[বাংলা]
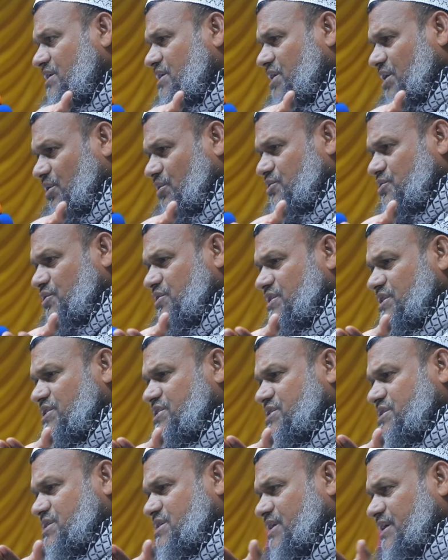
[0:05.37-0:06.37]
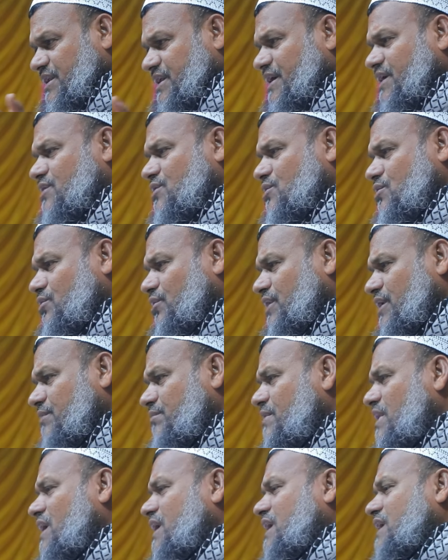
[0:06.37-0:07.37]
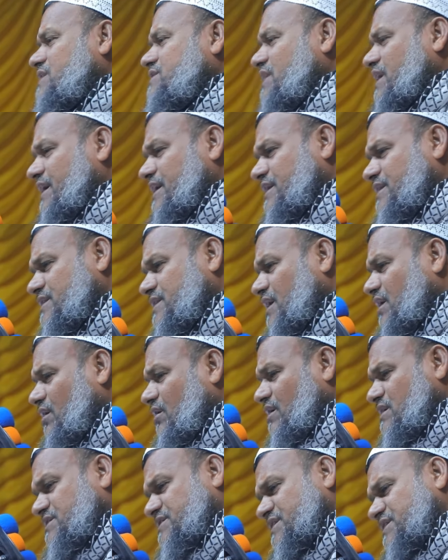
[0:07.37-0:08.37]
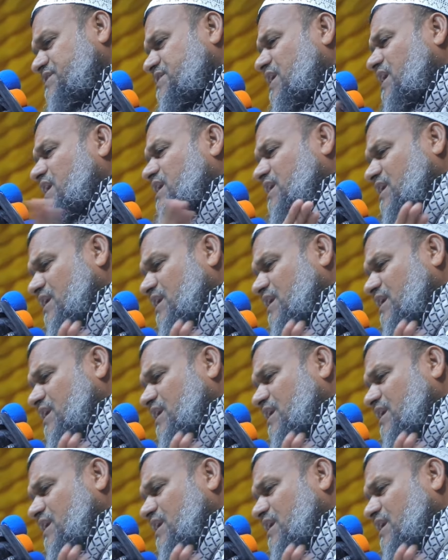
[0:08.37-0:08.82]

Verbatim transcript: কেউ যদি সেরেক করে মারা যায় তাহলে সে জাহান